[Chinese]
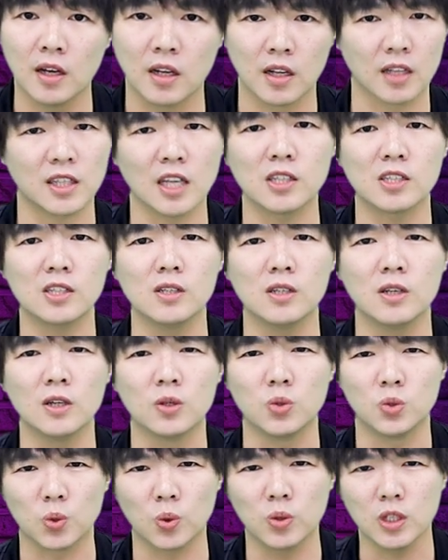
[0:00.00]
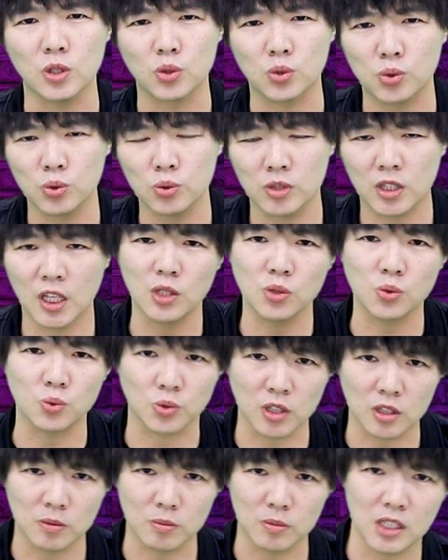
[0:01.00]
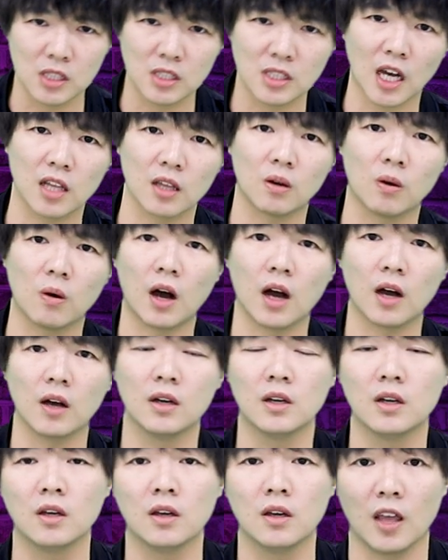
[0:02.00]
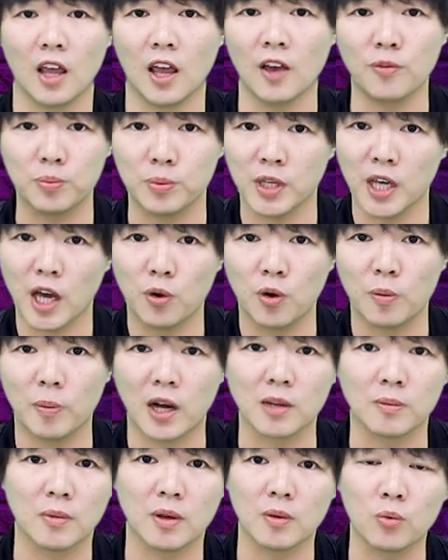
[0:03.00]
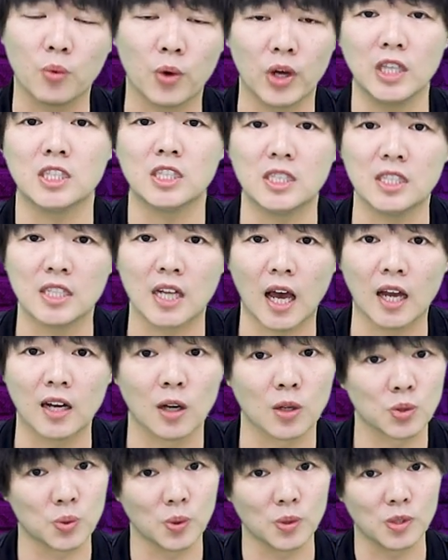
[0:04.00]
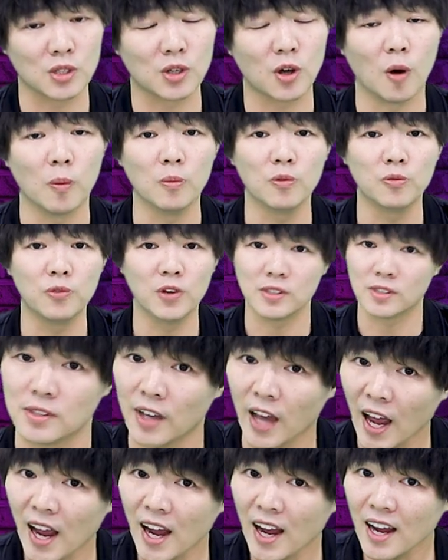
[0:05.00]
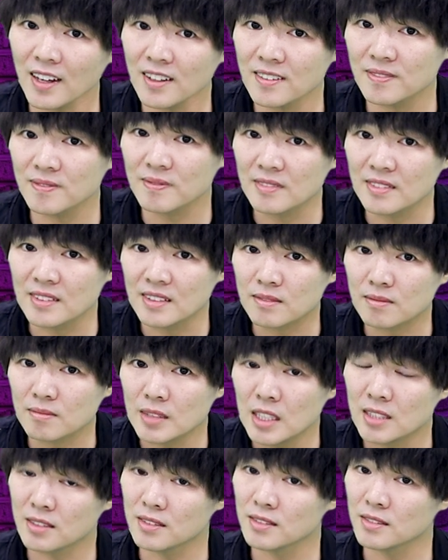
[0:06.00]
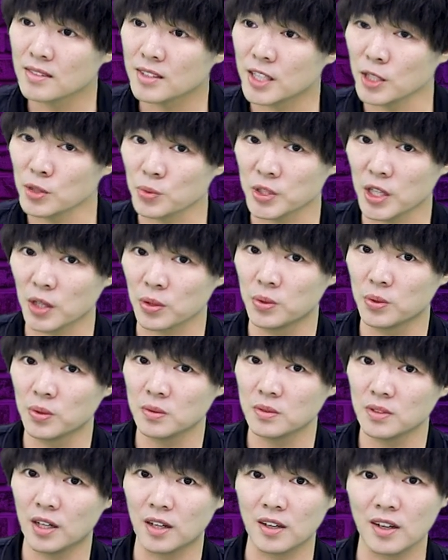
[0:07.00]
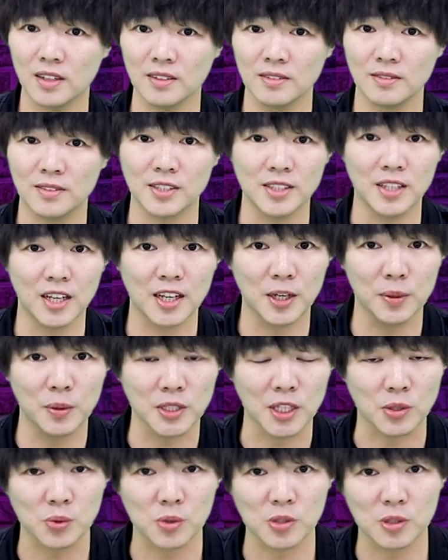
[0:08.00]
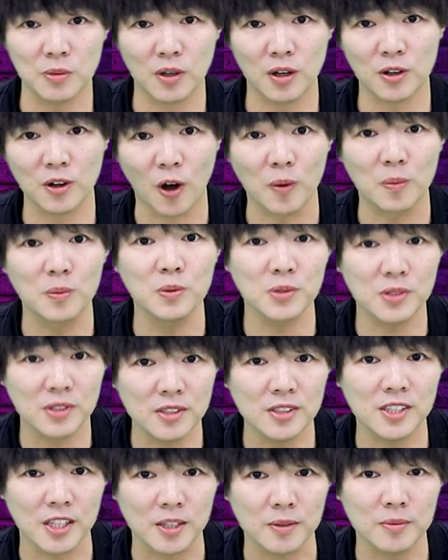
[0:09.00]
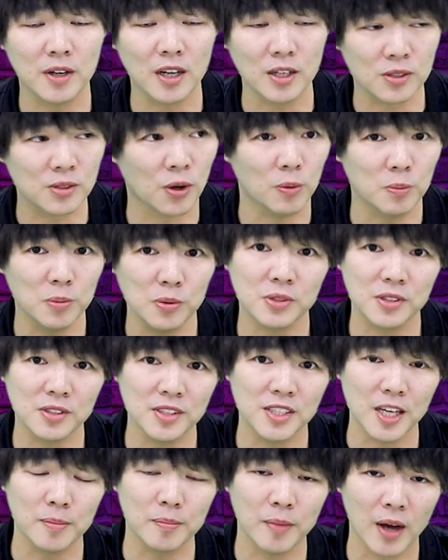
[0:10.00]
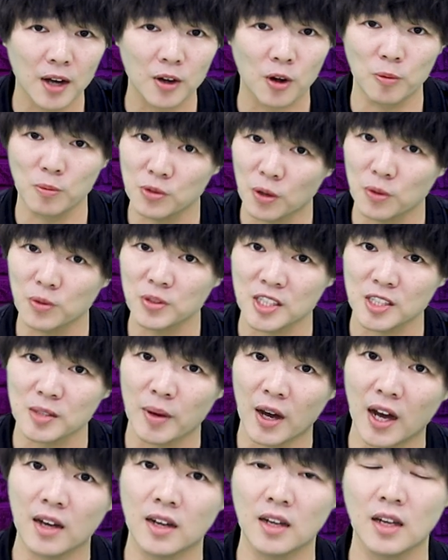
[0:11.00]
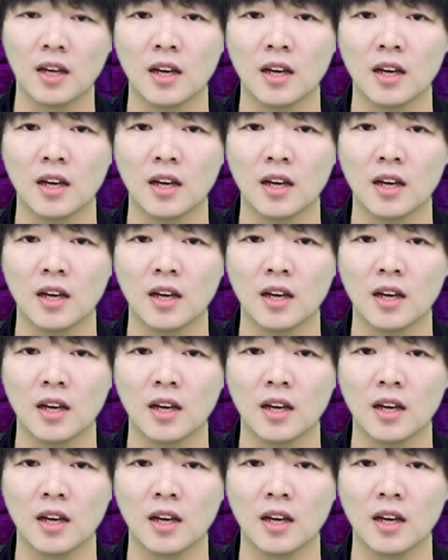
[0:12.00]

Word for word: 那但是如果你去天主教的弥撒的话，FBI 会把你们围起来，然后说你是恐怖分子。嘿，天主教徒，OK？今天各位想做什么恐怖事情吗？恐怖事件吗？恐怖攻击吗？